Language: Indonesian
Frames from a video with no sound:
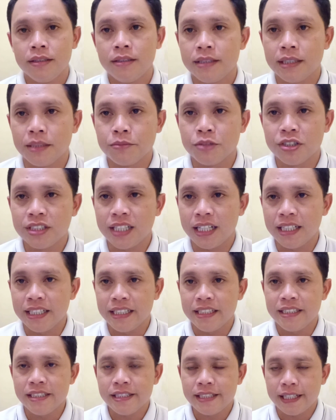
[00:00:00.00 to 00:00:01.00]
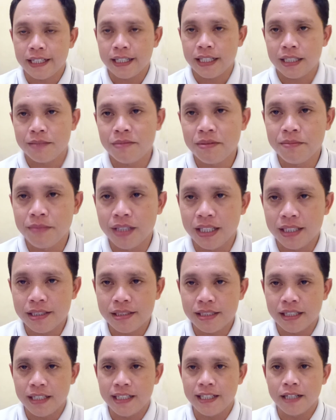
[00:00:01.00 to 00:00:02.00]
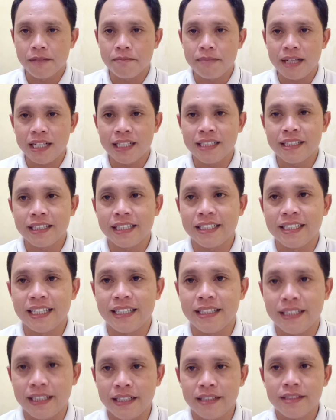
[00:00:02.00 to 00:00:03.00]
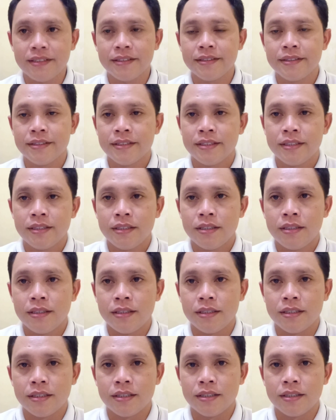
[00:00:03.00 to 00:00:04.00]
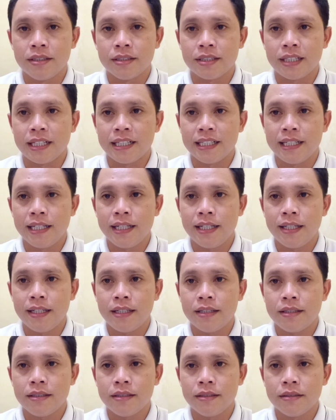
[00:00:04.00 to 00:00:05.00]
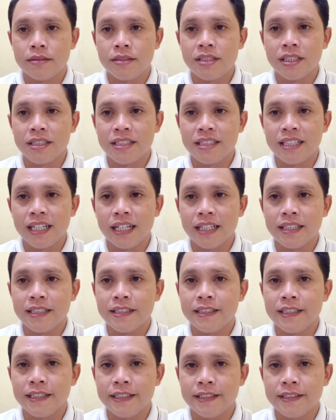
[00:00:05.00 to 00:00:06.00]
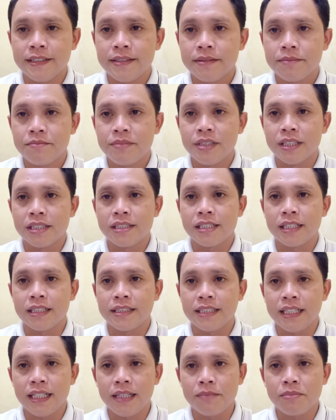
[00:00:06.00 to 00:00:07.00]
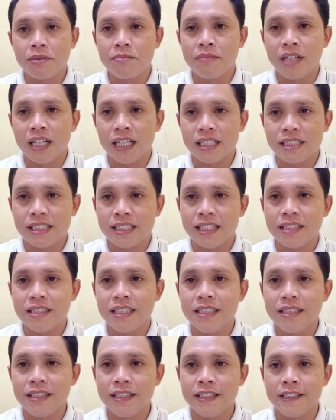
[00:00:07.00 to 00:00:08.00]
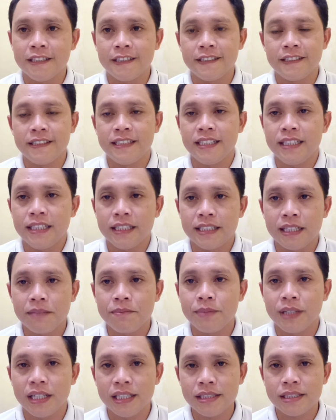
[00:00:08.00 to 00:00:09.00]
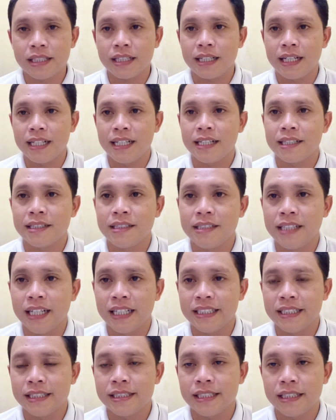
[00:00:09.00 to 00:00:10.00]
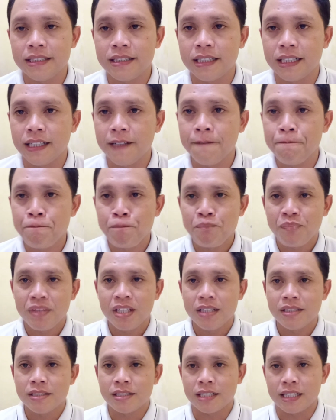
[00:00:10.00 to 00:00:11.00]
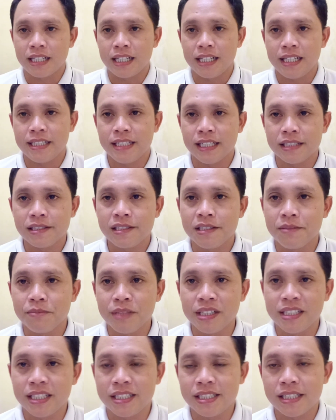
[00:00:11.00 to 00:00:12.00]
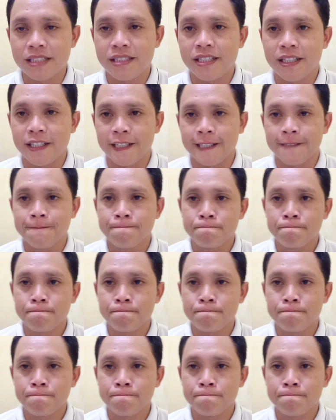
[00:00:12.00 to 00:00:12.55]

Namun kali ini saya akan membahas hal yang paling ringan ya eh, Karena jeda ini biasanya pembahasannya tinggi ini kita bahas skala rendahnya saja skala yang simpelnya saja ya